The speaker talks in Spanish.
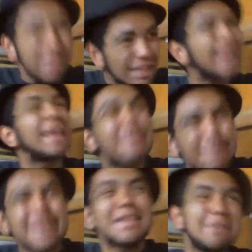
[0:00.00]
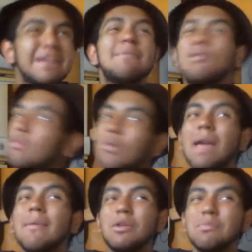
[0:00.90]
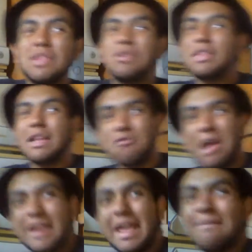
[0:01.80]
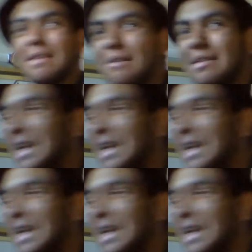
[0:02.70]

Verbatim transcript: neta que sí vales verga. Mejor me voy a ver un video del pero a ver